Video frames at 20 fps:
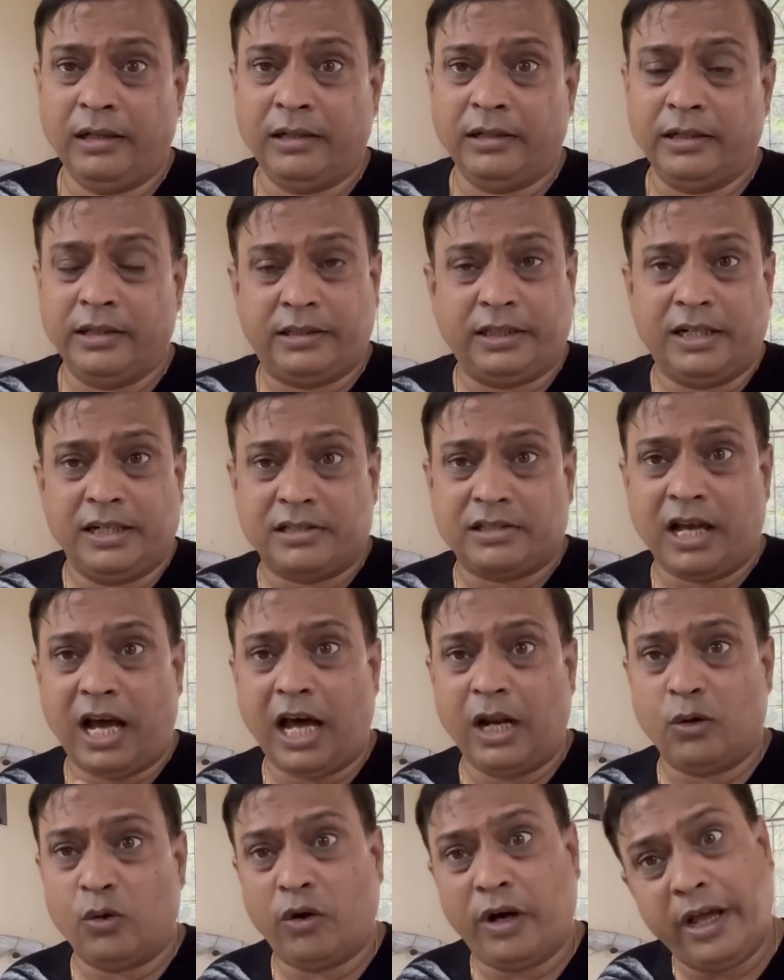इतने
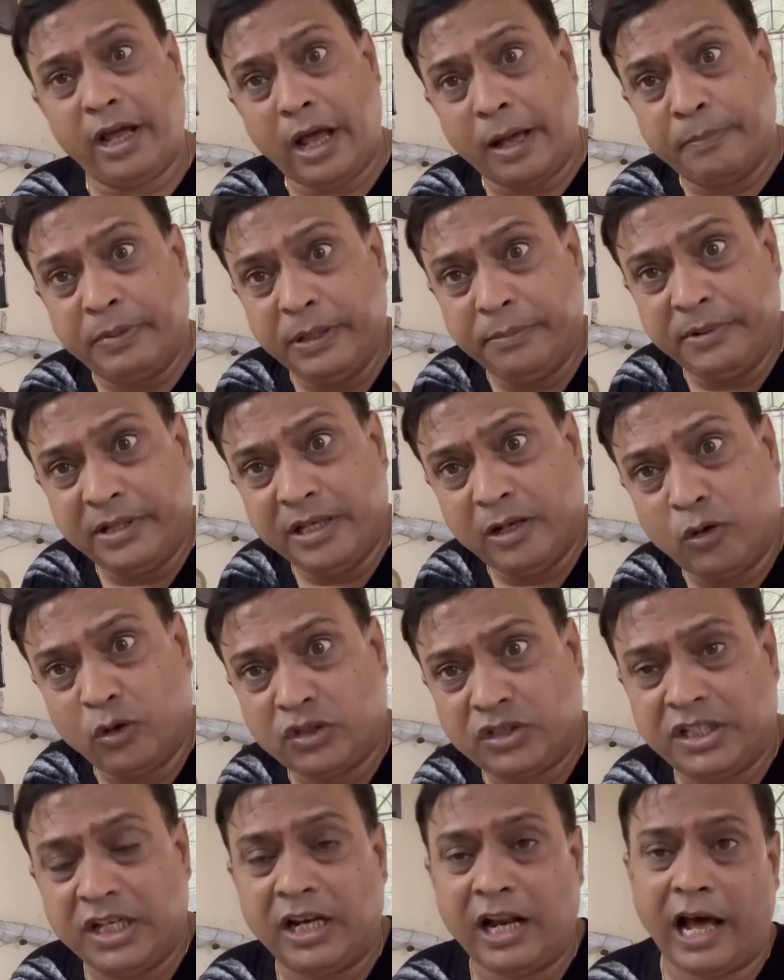साल हो गए अभी भी ये
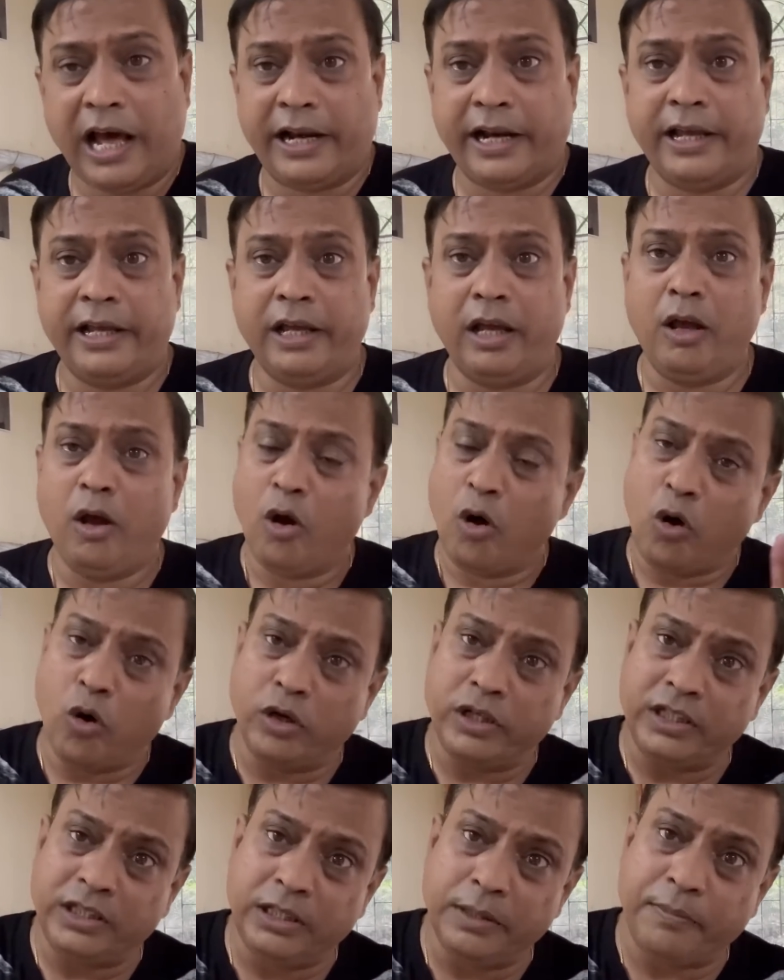लोग चिल्ला रहे हैं और
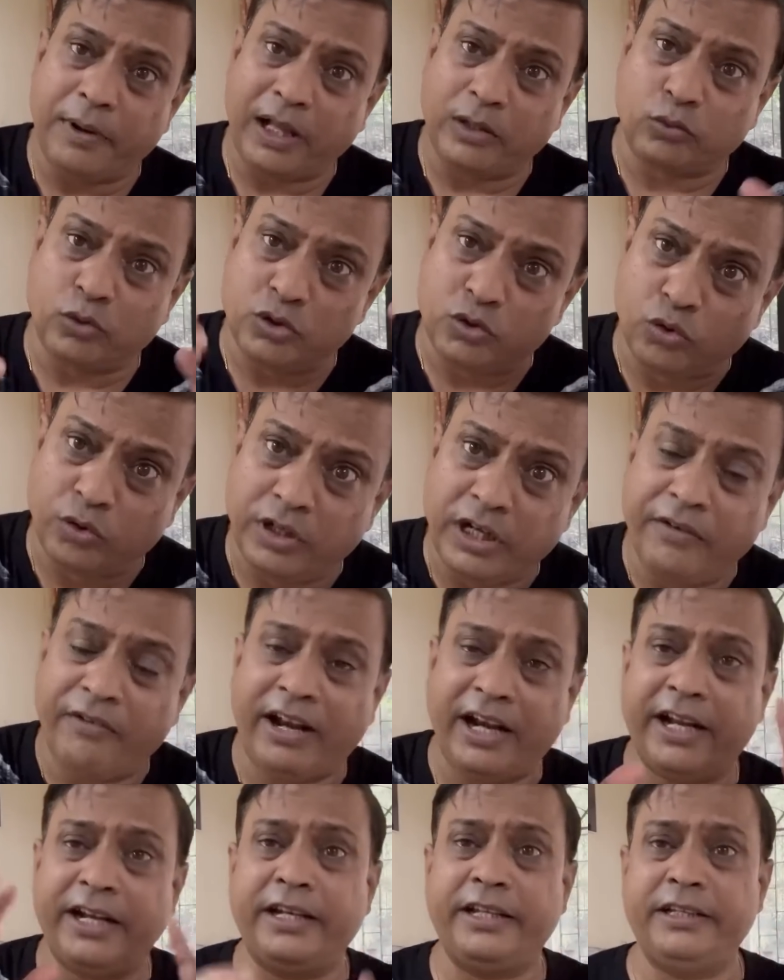इनकी बात कोई सुनने
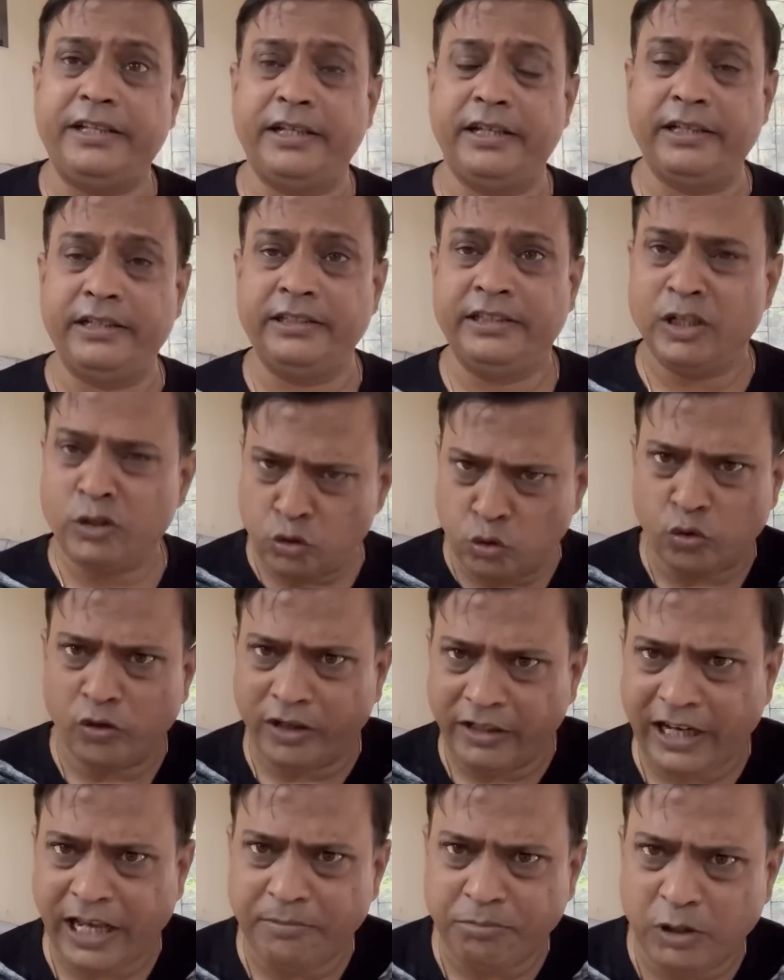वाला नहीं है ये
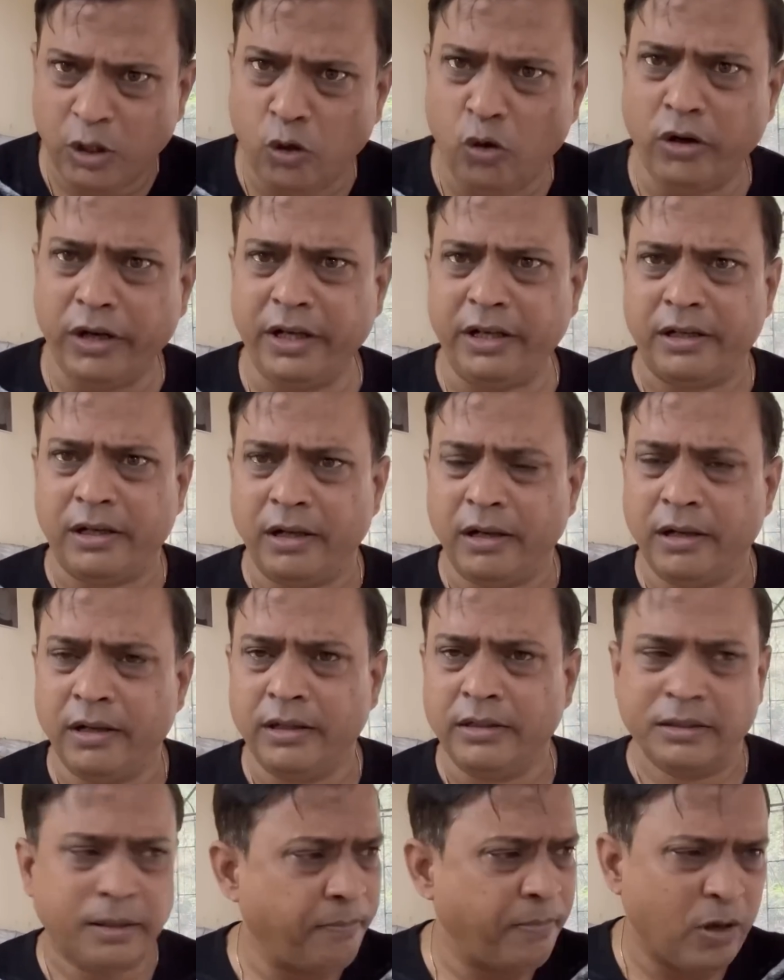चूरन टाइप के लोग हैं
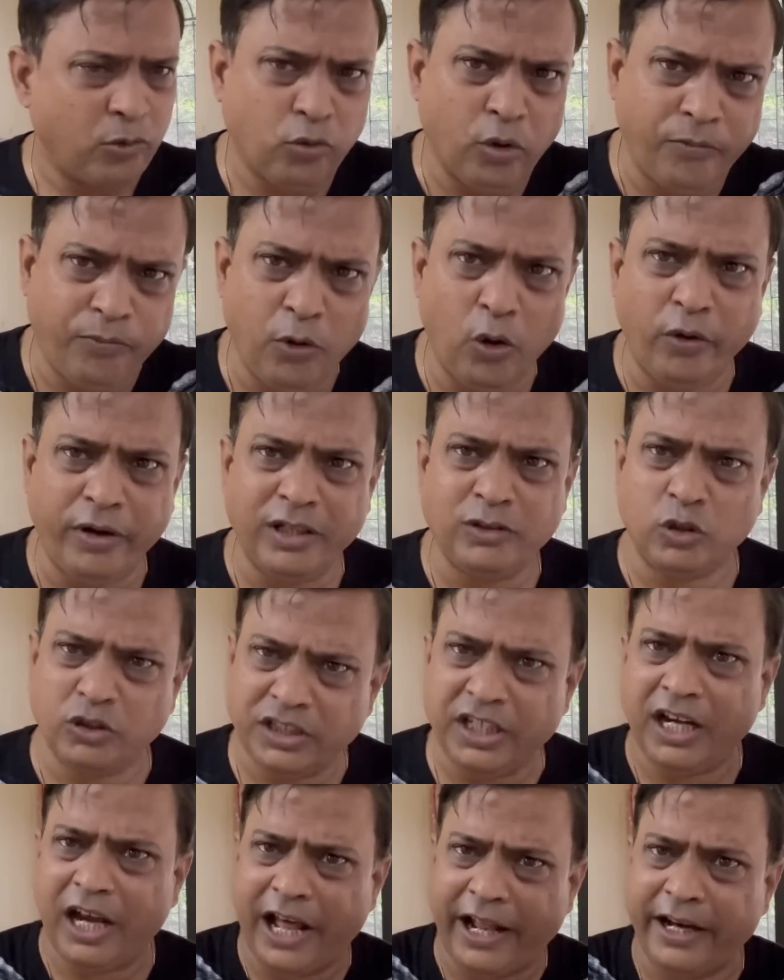ये बेकूफ लोग हैं जो
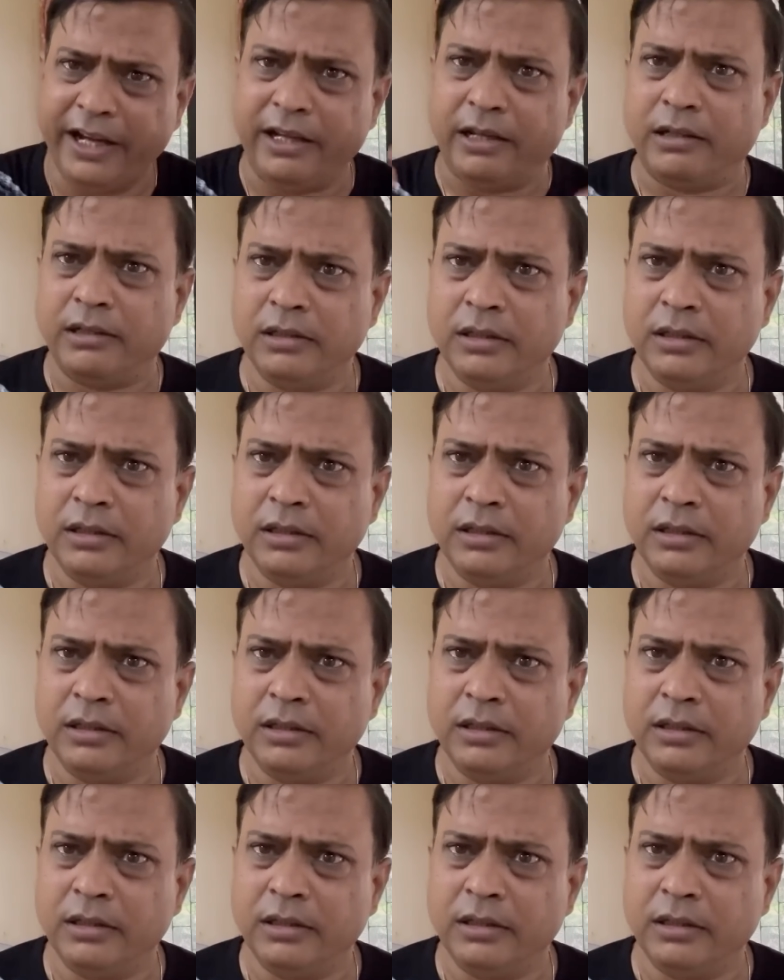चिल्ला रहे हैं